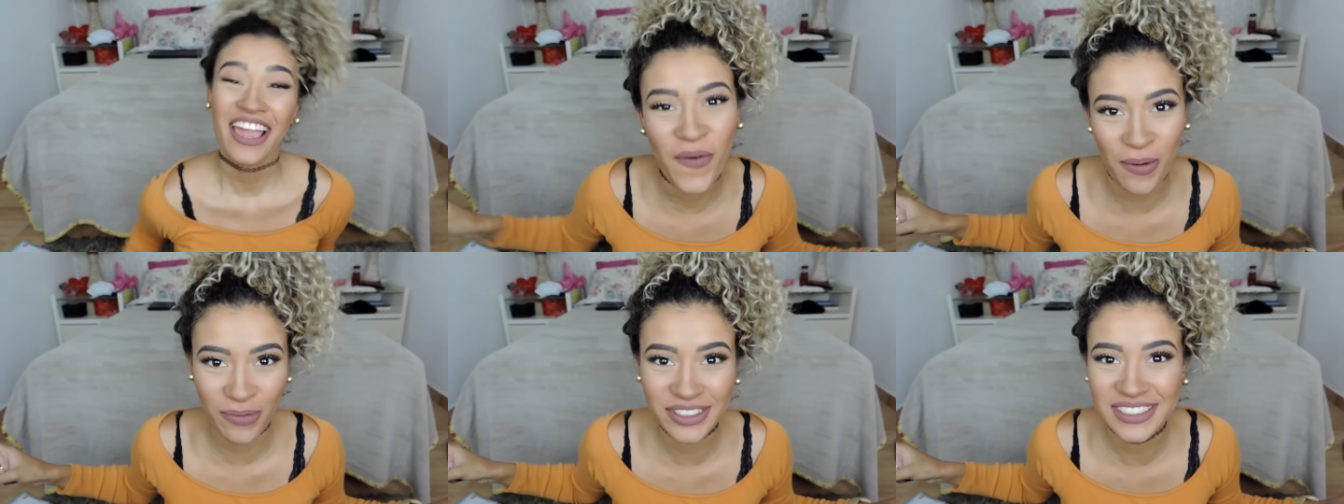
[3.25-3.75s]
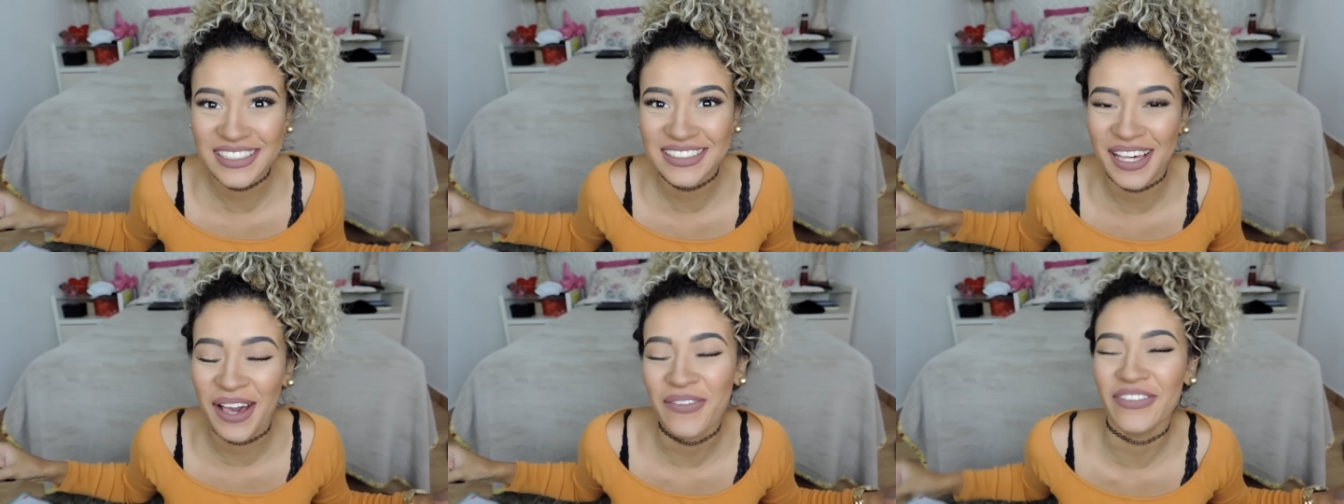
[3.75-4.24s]
Como
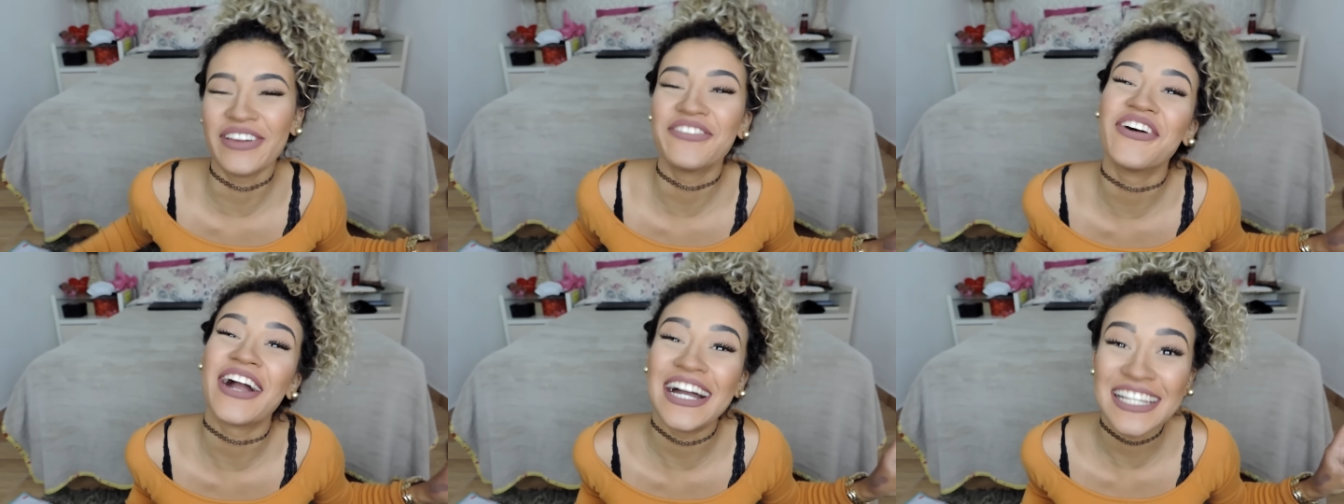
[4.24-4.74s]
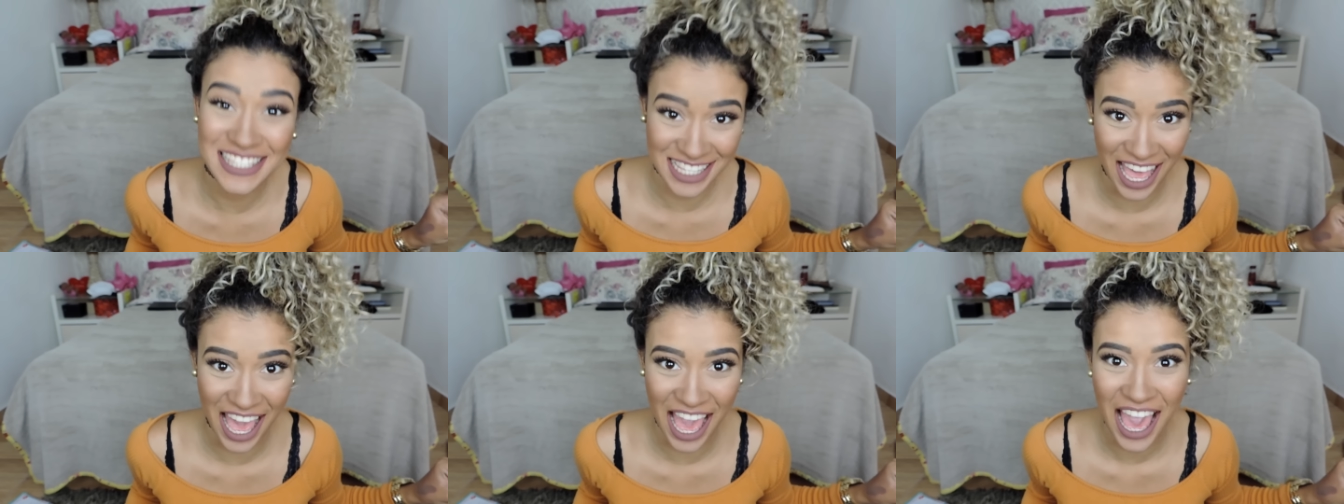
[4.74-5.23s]
vocês sabem, eu vou
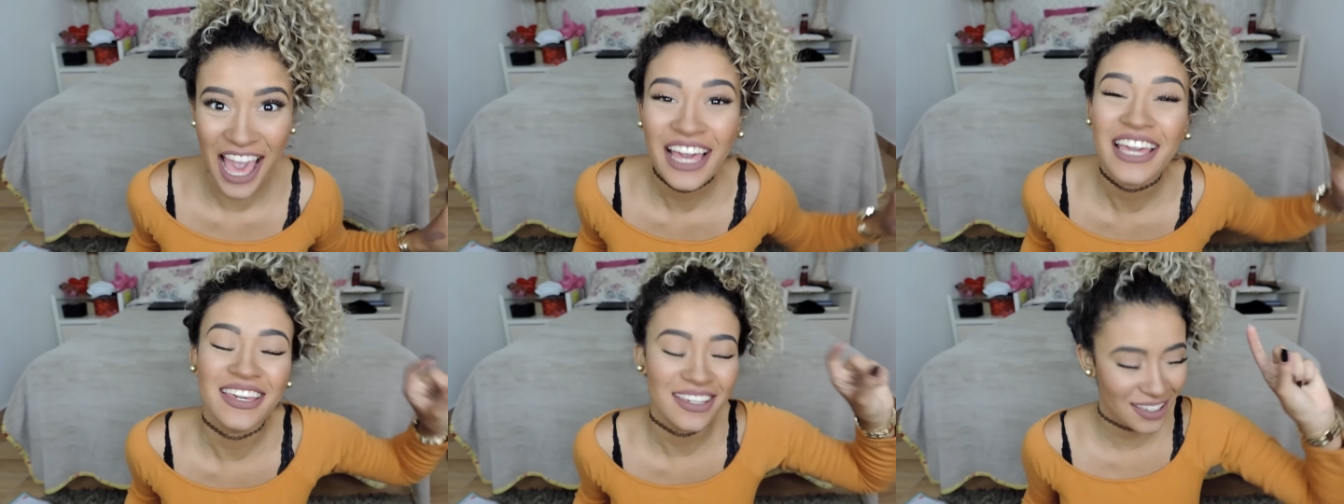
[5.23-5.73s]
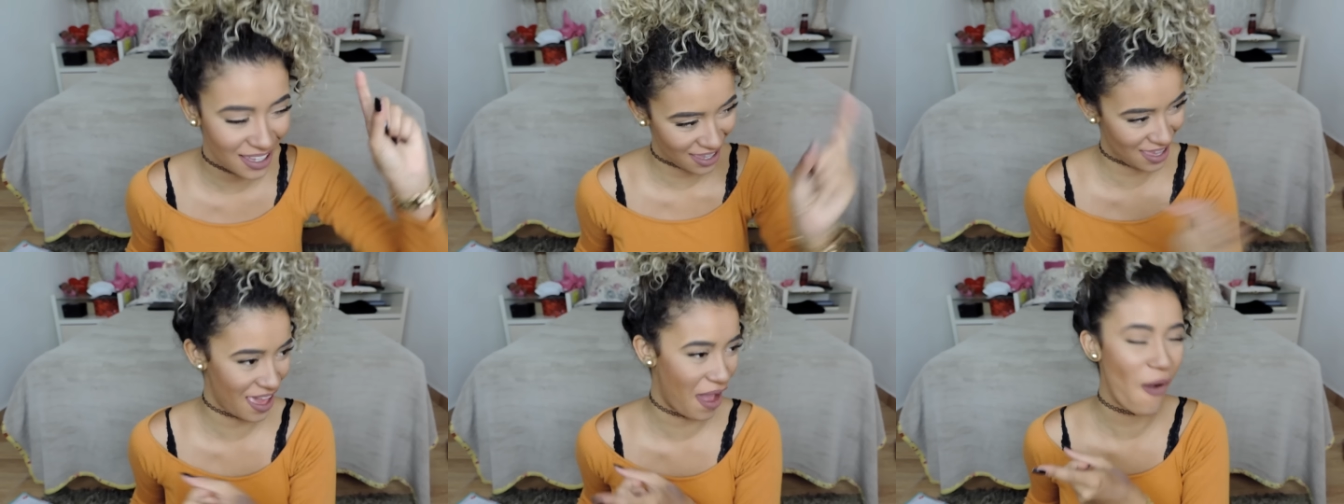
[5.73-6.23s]
casar. E é
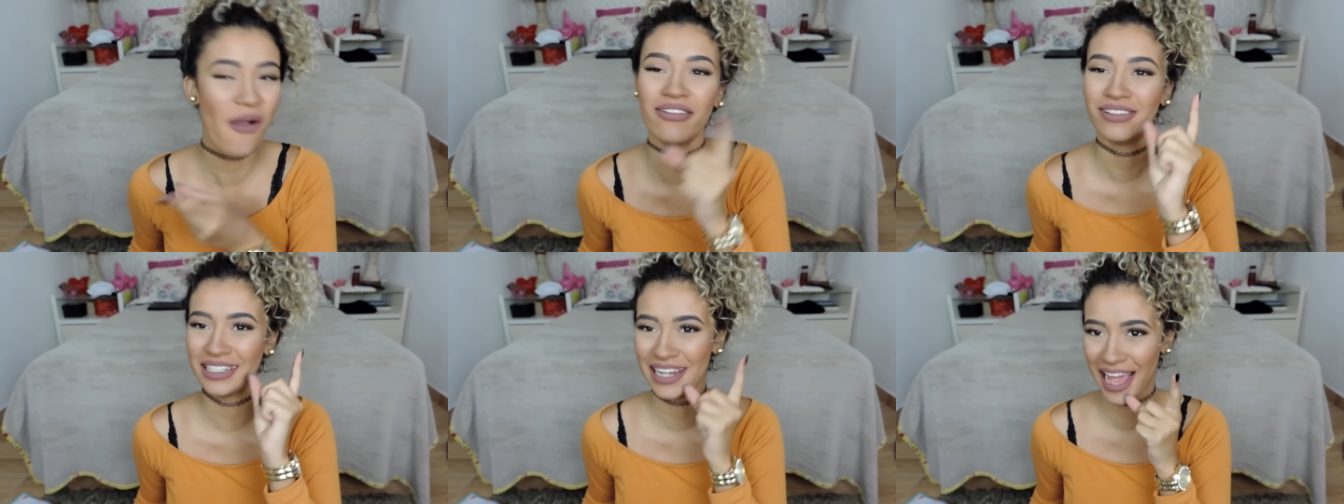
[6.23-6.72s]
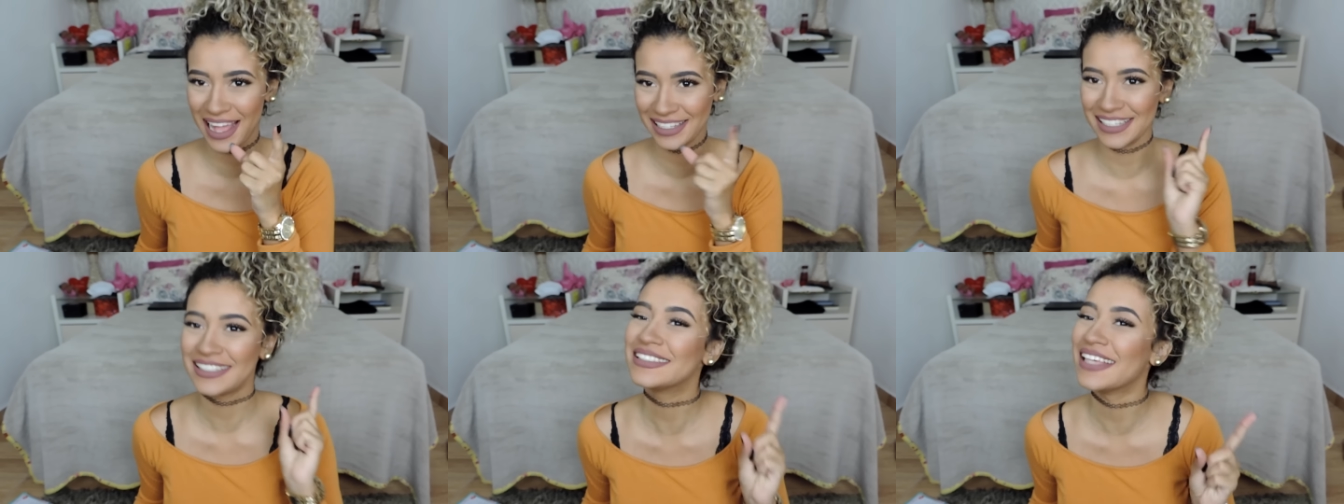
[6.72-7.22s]
real, é
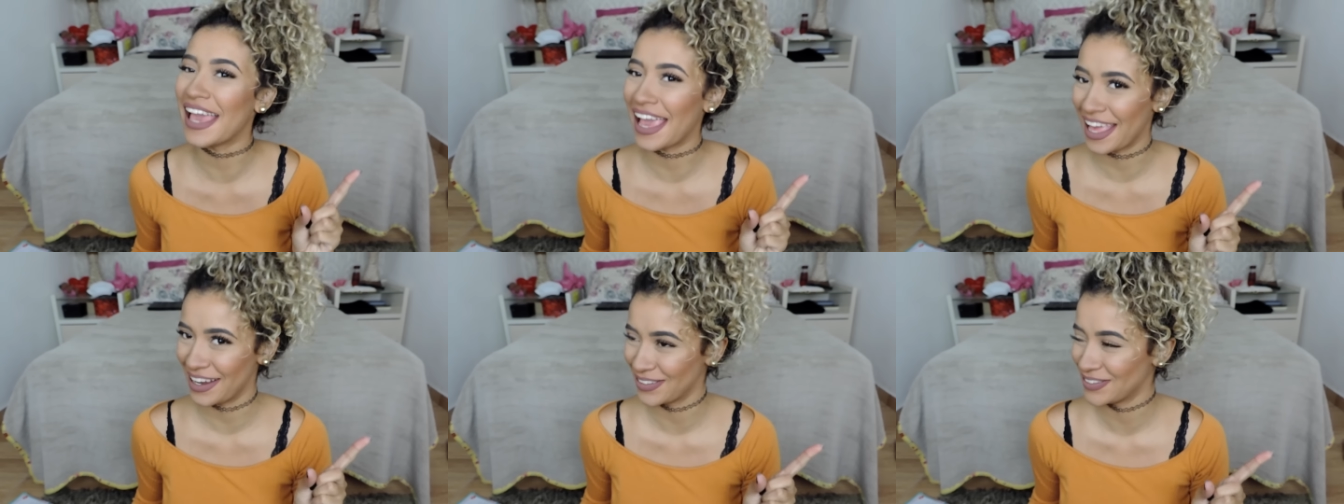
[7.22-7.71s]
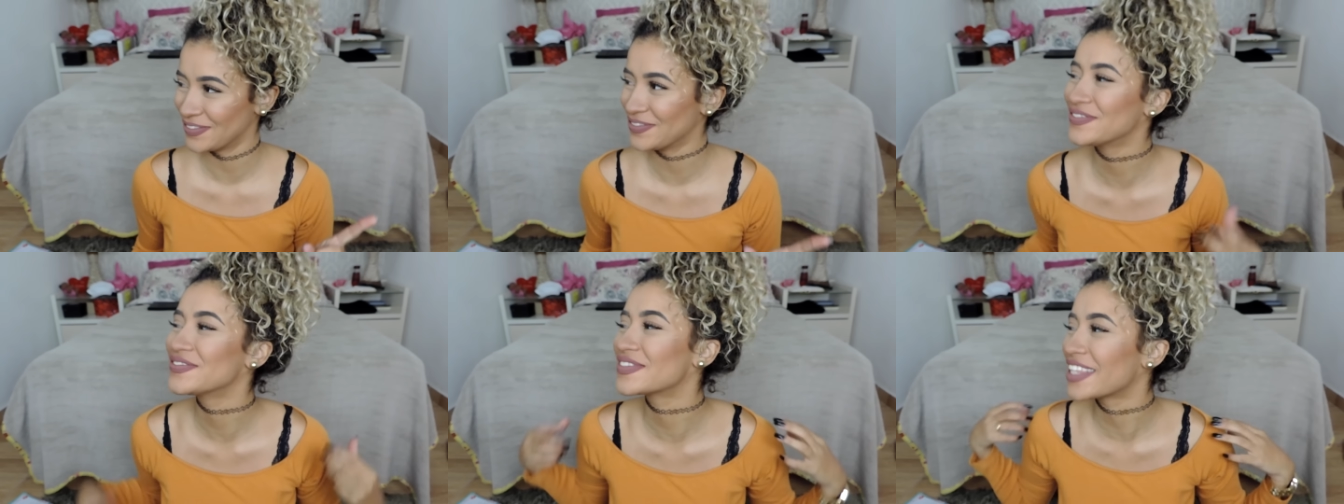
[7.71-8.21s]
verdade, é sério.
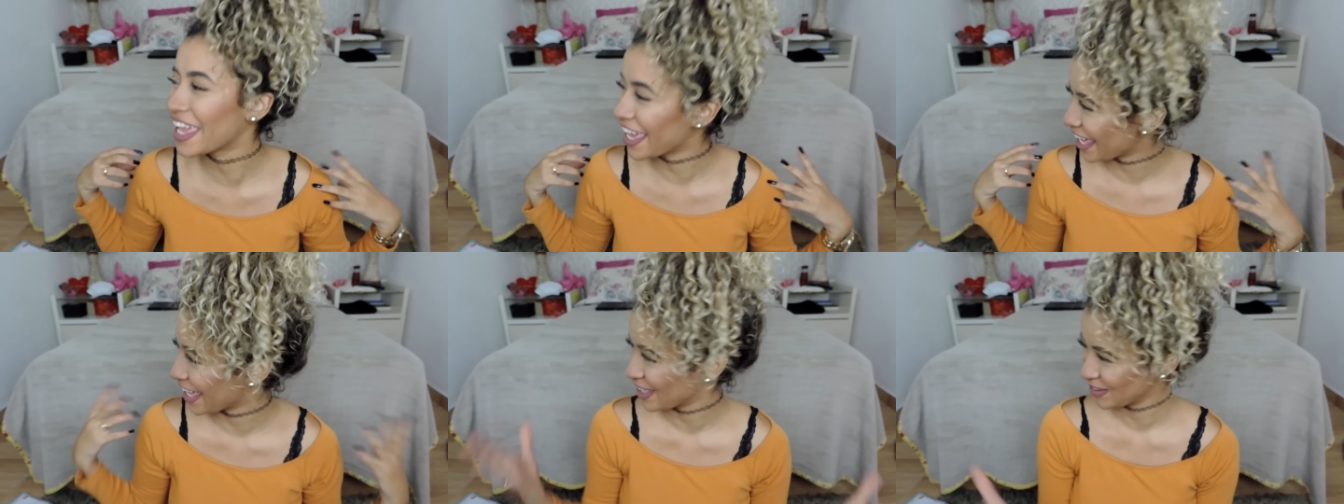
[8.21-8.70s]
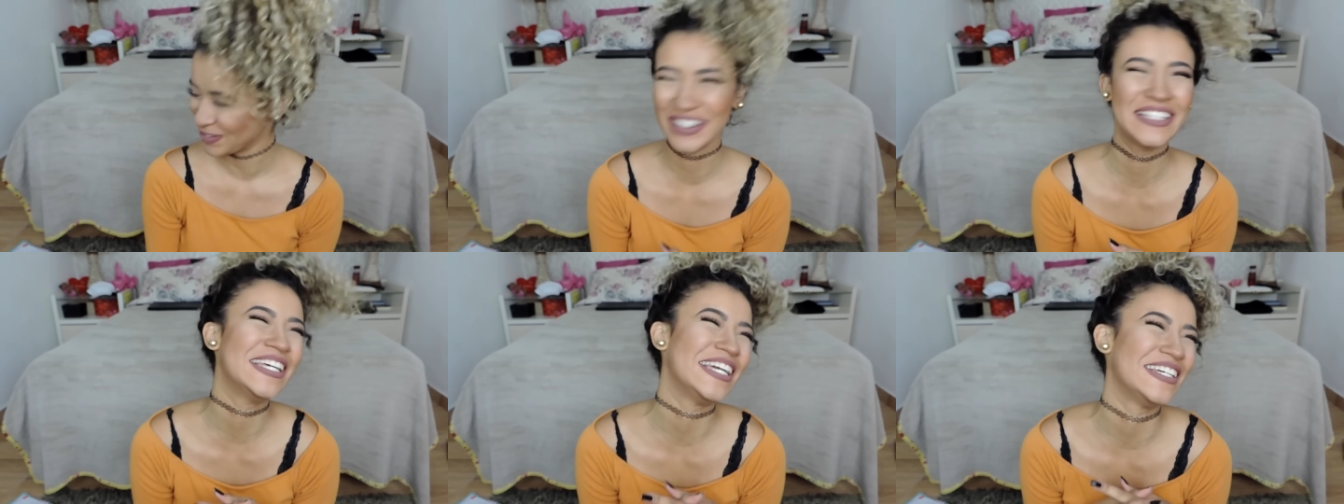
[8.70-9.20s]
É
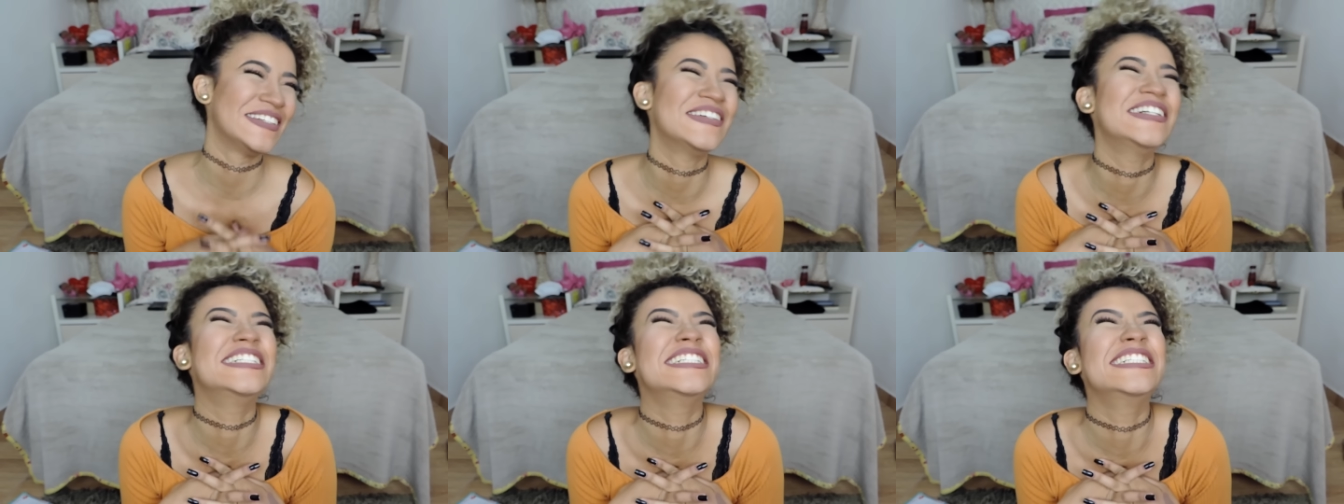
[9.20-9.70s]
maneiro.